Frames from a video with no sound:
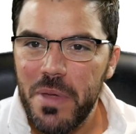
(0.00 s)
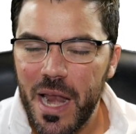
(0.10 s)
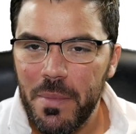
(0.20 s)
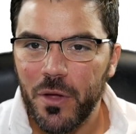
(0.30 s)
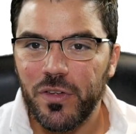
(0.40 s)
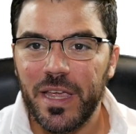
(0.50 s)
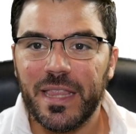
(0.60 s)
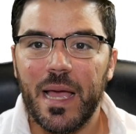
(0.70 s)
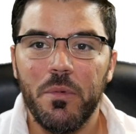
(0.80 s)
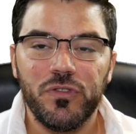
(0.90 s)
bien amigos, aquí
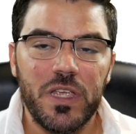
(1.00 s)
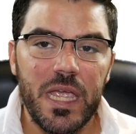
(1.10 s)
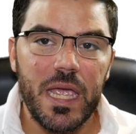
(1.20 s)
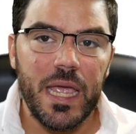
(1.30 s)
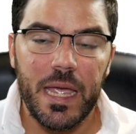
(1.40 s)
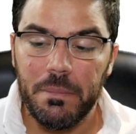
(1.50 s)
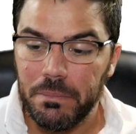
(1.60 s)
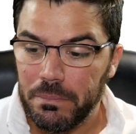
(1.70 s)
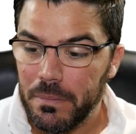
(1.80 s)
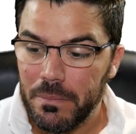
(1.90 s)
estamos y
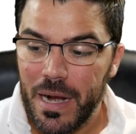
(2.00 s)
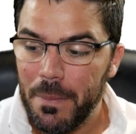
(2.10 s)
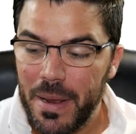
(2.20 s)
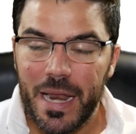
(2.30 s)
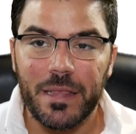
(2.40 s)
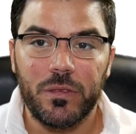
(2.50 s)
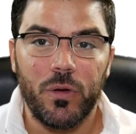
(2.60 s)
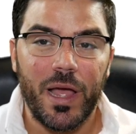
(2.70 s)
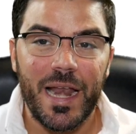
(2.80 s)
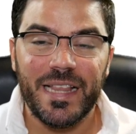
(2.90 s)
eh, vale la pena
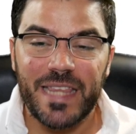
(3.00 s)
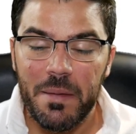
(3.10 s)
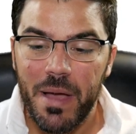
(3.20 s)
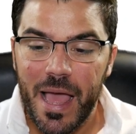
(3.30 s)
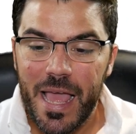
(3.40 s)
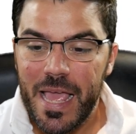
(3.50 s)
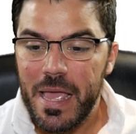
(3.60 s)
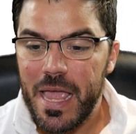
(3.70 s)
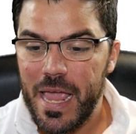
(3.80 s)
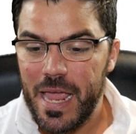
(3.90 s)
tocar el tema
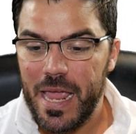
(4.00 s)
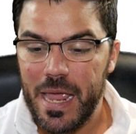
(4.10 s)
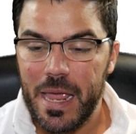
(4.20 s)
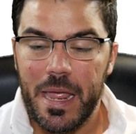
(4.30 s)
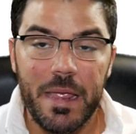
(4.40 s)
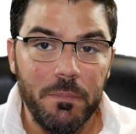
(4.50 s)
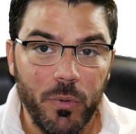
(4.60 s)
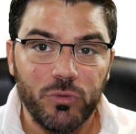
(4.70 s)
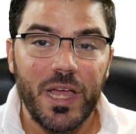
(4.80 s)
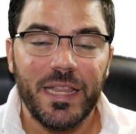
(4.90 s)
eh,
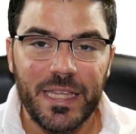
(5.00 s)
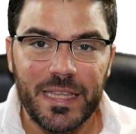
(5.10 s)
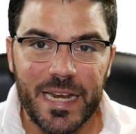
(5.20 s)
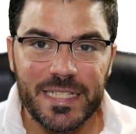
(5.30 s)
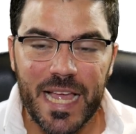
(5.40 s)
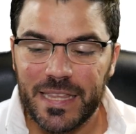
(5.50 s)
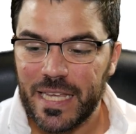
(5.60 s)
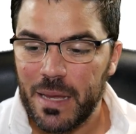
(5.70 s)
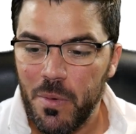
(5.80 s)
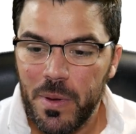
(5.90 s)
importante, interesante
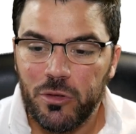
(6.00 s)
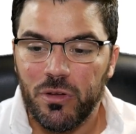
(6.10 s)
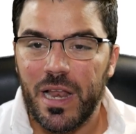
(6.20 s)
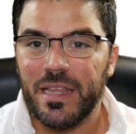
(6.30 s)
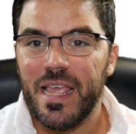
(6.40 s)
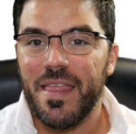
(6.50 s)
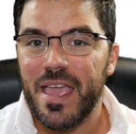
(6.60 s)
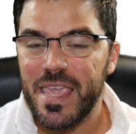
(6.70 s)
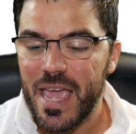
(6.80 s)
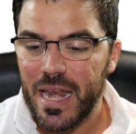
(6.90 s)
que hemos visto en el día de
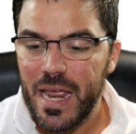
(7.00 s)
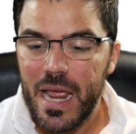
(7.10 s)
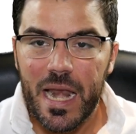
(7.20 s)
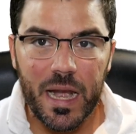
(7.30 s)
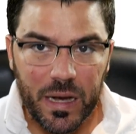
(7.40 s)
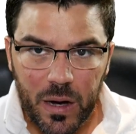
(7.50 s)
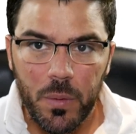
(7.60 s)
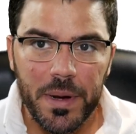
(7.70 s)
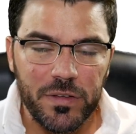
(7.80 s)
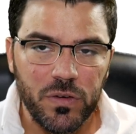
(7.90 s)
ayer, la
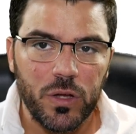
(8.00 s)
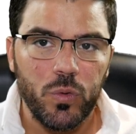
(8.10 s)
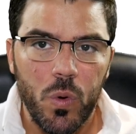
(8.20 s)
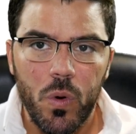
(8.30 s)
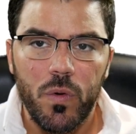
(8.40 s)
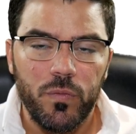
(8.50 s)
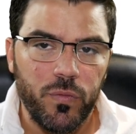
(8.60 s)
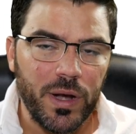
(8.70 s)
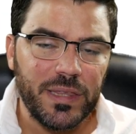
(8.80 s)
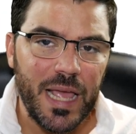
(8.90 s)
recuperación que tuvo
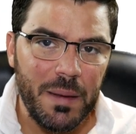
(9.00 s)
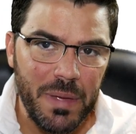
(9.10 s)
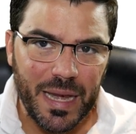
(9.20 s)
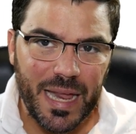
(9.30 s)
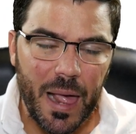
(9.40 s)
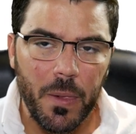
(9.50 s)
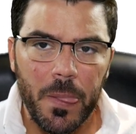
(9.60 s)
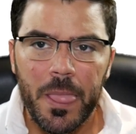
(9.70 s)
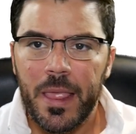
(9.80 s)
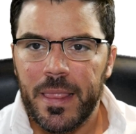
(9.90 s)
fuerte el
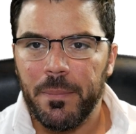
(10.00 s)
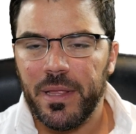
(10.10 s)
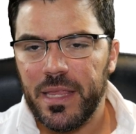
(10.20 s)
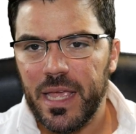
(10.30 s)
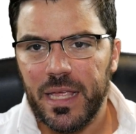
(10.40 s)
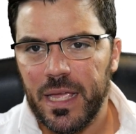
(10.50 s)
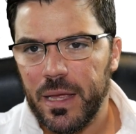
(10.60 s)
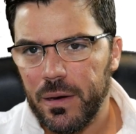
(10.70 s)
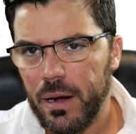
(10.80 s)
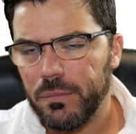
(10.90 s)
mercado después de
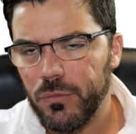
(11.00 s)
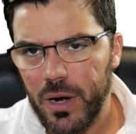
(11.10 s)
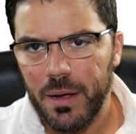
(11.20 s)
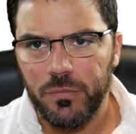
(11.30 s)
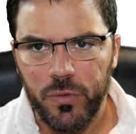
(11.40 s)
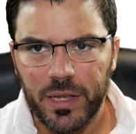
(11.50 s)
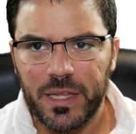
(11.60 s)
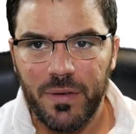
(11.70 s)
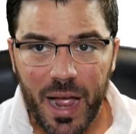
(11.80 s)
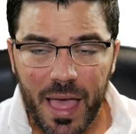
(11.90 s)
eh, una fuerte
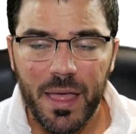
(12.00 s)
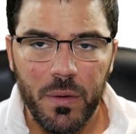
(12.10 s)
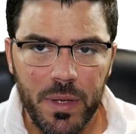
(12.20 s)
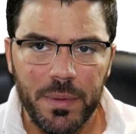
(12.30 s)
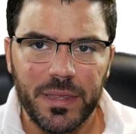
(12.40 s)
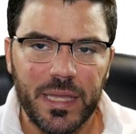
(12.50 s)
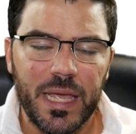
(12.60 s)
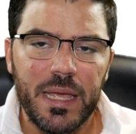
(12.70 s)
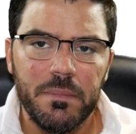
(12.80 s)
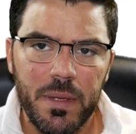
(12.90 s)
bajada, obviamente
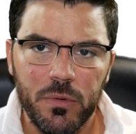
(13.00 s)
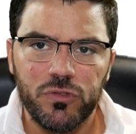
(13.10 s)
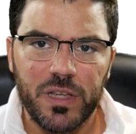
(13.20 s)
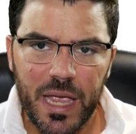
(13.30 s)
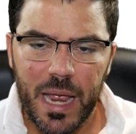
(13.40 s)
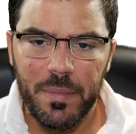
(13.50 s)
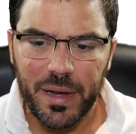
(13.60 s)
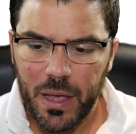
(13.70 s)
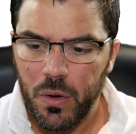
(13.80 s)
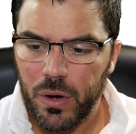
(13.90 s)
vimos que el
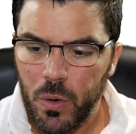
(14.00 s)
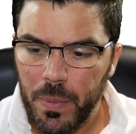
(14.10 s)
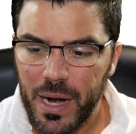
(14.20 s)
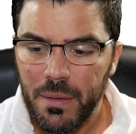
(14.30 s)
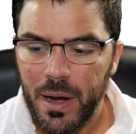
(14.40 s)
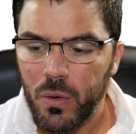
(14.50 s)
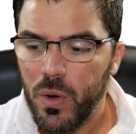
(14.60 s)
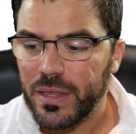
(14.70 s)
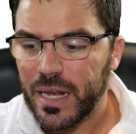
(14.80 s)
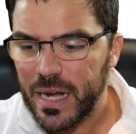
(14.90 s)
mercado recuperaba algo
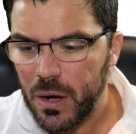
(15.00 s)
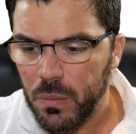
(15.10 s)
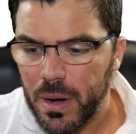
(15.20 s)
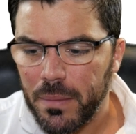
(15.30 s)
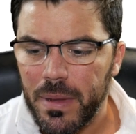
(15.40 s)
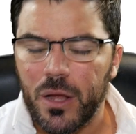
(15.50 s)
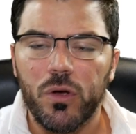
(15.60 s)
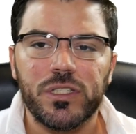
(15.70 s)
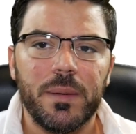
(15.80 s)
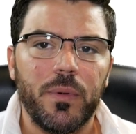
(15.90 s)
de terreno, el
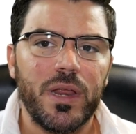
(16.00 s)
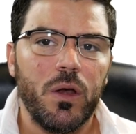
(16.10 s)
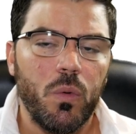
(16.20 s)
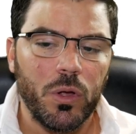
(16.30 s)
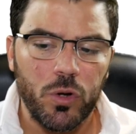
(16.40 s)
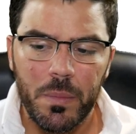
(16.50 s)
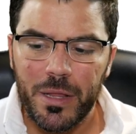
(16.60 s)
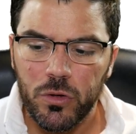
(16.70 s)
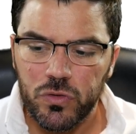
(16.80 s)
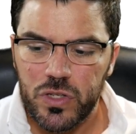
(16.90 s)
Bitcoin se ponía en los
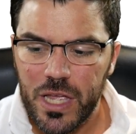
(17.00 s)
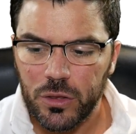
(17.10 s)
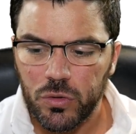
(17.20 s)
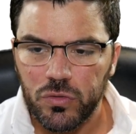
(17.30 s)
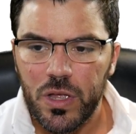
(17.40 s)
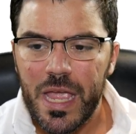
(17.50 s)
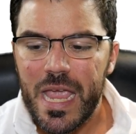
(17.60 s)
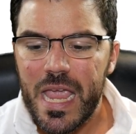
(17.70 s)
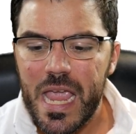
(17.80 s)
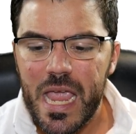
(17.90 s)
4.200
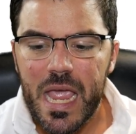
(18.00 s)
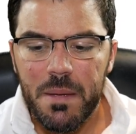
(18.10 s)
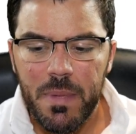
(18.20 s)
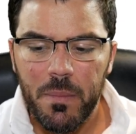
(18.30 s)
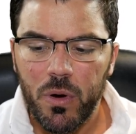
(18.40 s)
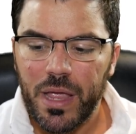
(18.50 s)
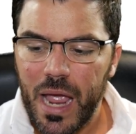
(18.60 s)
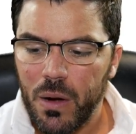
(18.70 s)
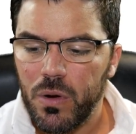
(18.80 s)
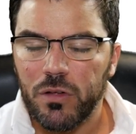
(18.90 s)
y vemos que
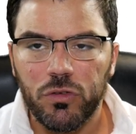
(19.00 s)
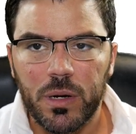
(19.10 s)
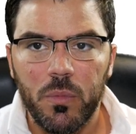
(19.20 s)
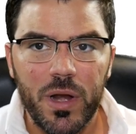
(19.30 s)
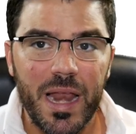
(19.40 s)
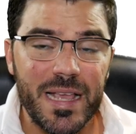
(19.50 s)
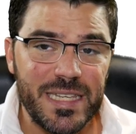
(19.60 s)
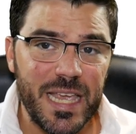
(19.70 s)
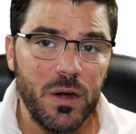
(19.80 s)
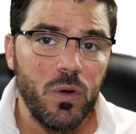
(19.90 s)
algunas otras monedas le
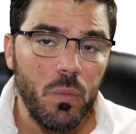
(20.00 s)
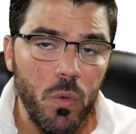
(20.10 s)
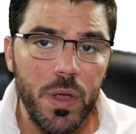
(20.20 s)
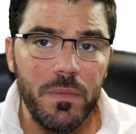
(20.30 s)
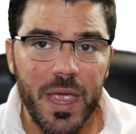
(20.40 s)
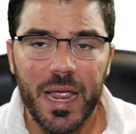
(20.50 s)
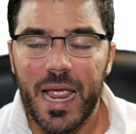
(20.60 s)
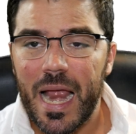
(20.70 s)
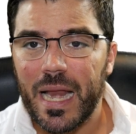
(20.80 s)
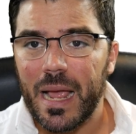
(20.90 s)
siguieron muy bien
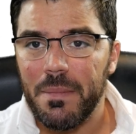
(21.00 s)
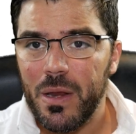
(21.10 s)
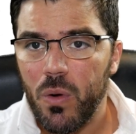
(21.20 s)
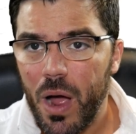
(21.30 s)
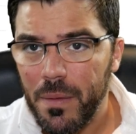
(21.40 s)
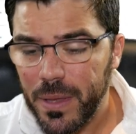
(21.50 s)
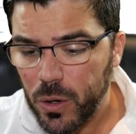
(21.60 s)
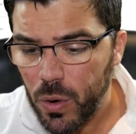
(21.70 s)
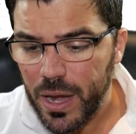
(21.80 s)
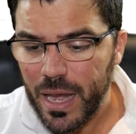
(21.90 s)
el camino a
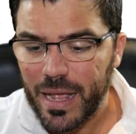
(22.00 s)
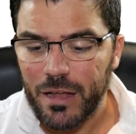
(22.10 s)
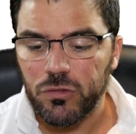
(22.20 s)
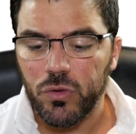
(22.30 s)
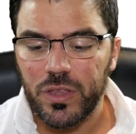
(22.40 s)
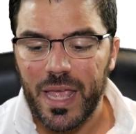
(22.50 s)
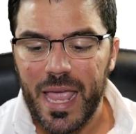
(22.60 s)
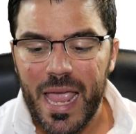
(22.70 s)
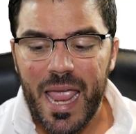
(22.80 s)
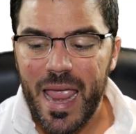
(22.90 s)
Bitcoin, en el caso
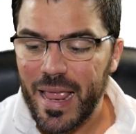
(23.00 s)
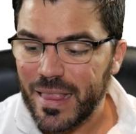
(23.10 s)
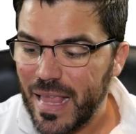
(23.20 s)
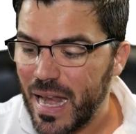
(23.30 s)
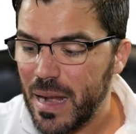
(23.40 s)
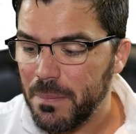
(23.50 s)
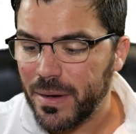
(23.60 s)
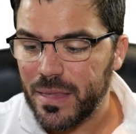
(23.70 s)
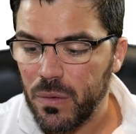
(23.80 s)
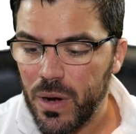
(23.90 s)
de Stellar en
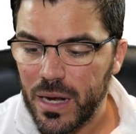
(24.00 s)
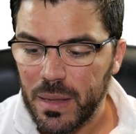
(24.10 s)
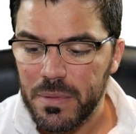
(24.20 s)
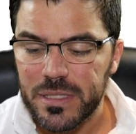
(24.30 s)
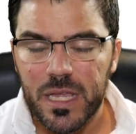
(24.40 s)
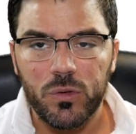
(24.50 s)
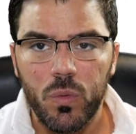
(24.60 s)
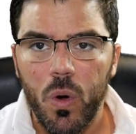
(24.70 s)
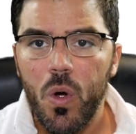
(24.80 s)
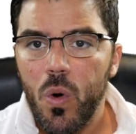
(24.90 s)
particular también se
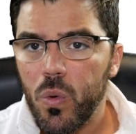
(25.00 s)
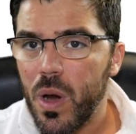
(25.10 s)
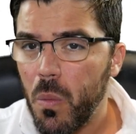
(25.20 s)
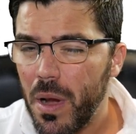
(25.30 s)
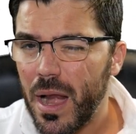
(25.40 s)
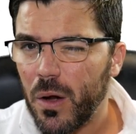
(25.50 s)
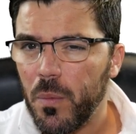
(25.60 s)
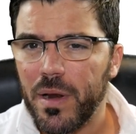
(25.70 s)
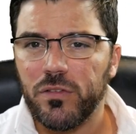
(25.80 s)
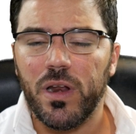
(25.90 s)
tuvo una buena
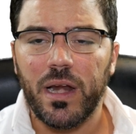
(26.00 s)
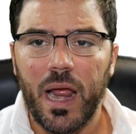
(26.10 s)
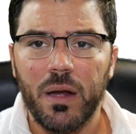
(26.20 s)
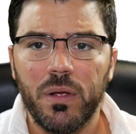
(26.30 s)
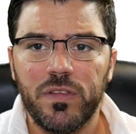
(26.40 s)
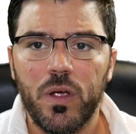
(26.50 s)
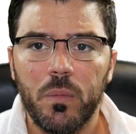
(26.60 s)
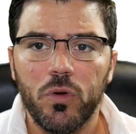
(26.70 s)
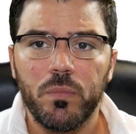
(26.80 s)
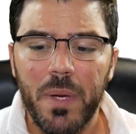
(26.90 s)
recuperación, algo así
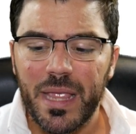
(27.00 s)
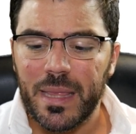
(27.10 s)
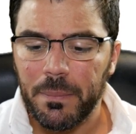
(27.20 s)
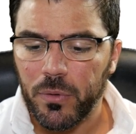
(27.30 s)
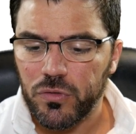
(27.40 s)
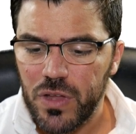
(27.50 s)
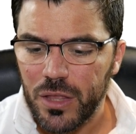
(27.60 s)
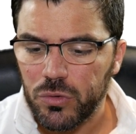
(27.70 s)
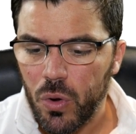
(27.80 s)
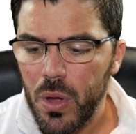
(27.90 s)
como unos
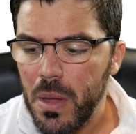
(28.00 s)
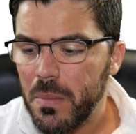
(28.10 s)
20%,